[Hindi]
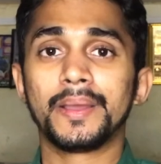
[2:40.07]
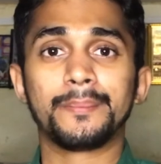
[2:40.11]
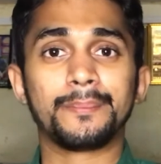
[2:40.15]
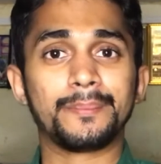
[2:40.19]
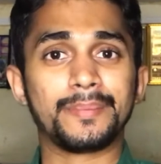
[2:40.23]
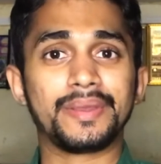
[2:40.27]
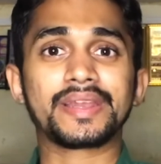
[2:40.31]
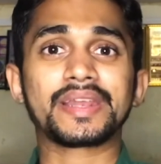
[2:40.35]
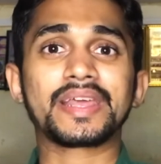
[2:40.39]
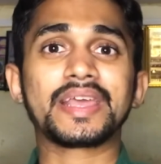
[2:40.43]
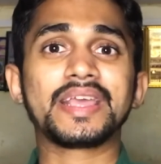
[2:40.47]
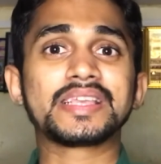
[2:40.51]

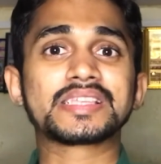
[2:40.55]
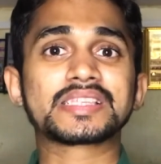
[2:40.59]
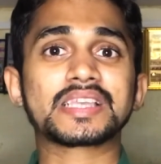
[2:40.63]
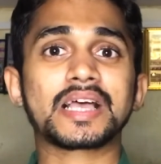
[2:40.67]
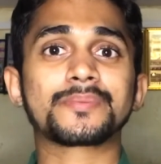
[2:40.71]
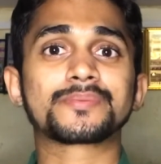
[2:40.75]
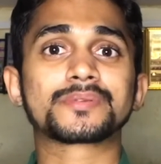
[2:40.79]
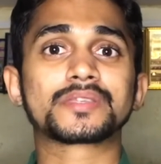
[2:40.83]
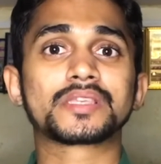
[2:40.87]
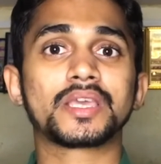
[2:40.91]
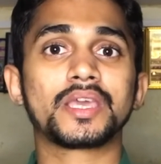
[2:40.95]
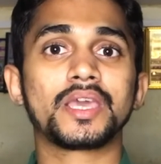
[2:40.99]
मेरे हिसाब
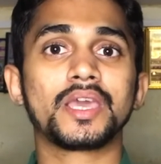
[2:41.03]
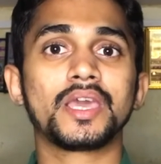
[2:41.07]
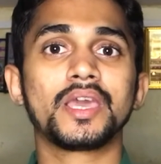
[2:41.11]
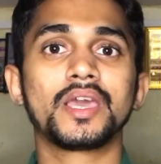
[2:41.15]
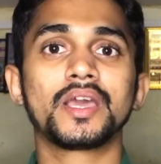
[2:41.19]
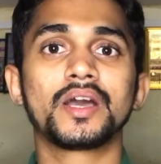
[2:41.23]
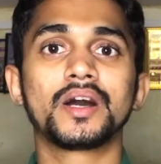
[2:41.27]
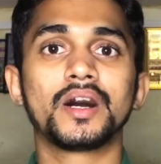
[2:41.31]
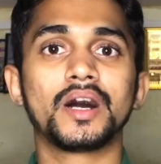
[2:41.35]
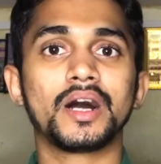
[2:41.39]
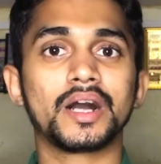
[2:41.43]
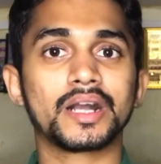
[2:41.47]
से
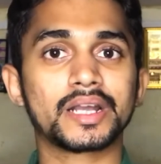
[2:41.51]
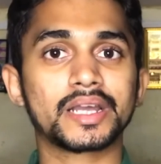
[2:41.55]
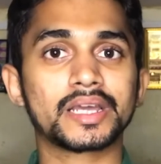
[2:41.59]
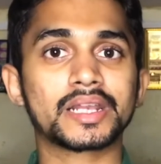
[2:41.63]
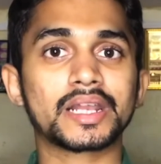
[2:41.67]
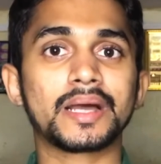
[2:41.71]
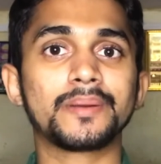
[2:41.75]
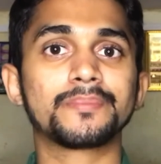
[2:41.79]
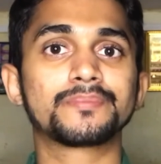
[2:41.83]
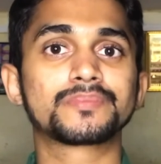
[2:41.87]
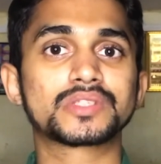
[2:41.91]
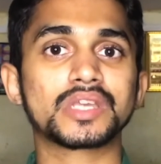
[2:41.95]
अगर
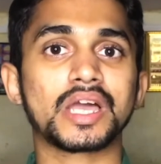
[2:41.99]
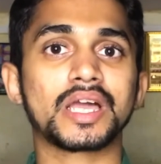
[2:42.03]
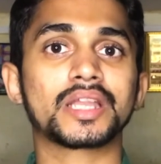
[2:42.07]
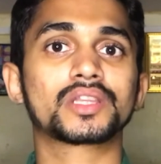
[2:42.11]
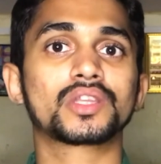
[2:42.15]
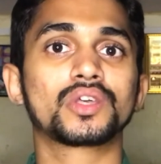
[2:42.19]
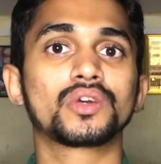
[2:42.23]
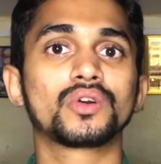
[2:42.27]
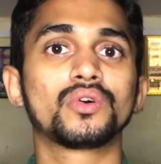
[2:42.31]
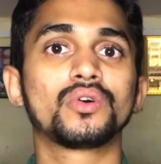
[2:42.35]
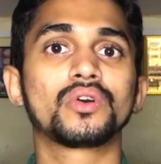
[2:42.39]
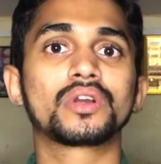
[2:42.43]
आप
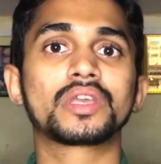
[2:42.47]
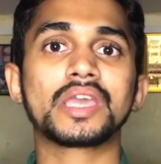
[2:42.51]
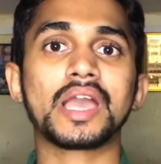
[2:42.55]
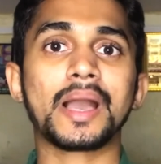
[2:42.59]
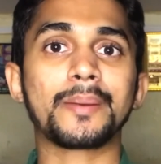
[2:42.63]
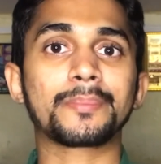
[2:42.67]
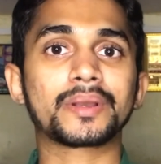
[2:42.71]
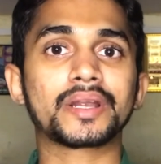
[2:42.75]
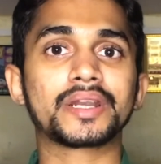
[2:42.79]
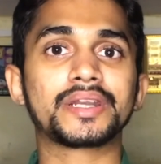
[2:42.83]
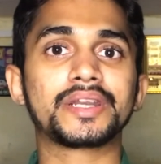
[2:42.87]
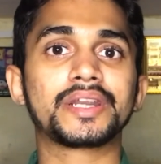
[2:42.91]
चाहते हो कि
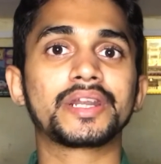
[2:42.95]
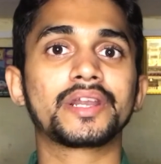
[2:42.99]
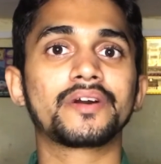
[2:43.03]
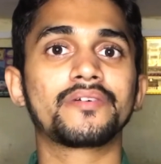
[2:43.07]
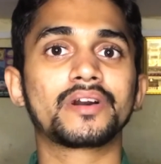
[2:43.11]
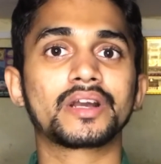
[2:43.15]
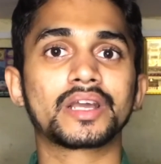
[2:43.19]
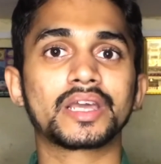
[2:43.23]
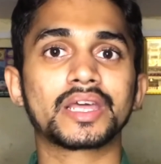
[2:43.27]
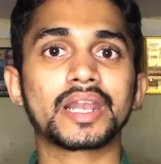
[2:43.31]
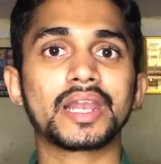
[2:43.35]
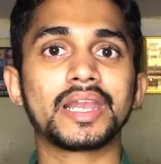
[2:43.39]
आपका डेटा
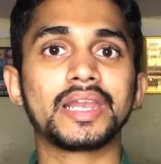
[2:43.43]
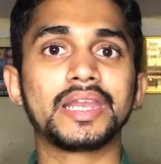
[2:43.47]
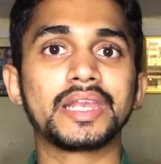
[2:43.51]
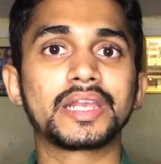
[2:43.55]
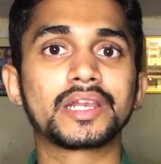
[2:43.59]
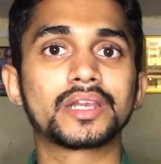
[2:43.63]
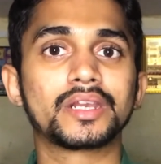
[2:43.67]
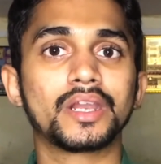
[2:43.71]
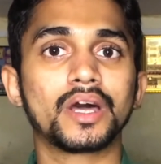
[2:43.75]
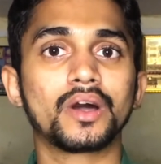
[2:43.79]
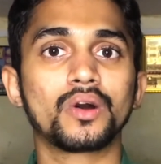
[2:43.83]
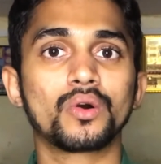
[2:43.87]
वगैरह
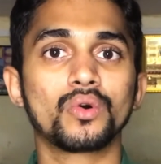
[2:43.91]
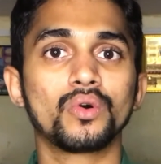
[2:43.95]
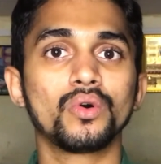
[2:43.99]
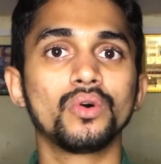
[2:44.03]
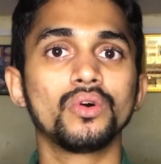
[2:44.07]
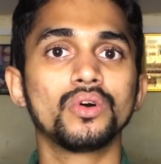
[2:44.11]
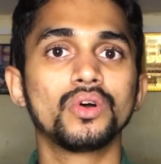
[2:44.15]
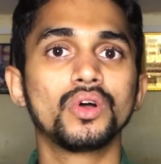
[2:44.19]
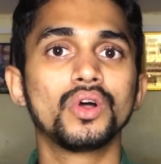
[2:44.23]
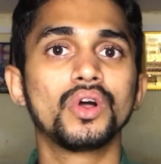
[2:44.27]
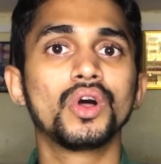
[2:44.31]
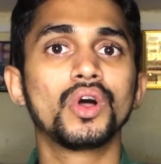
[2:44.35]
लीक ना हो
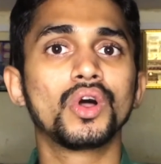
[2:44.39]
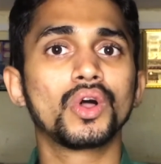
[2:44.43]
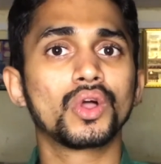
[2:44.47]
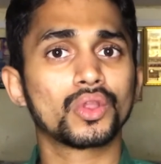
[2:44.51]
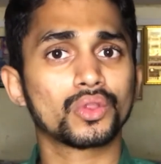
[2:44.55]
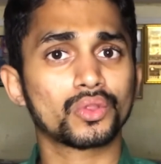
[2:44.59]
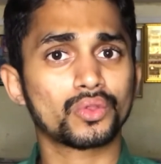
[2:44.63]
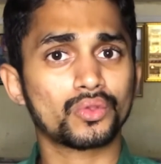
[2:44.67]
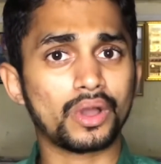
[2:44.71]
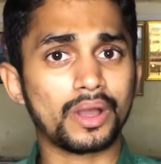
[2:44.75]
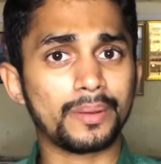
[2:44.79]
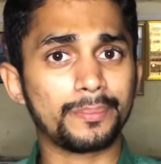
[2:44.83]

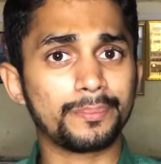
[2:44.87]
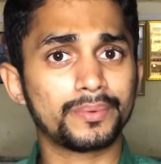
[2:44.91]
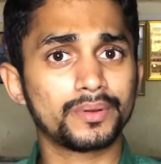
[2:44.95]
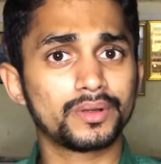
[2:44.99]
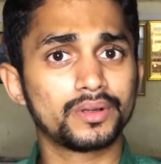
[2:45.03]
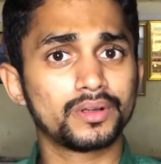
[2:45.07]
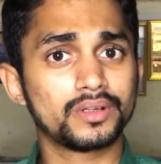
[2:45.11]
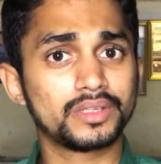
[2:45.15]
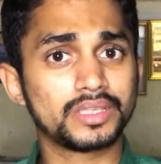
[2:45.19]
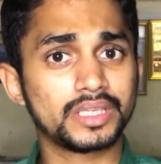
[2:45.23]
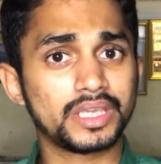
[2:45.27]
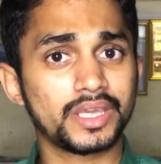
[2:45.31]
तो आप
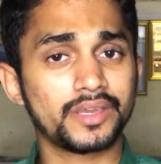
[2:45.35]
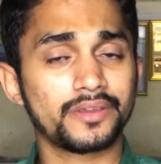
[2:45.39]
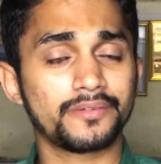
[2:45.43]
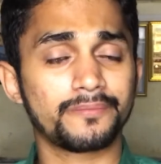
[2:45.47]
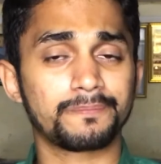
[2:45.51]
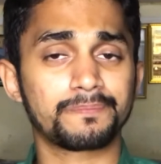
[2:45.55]
ये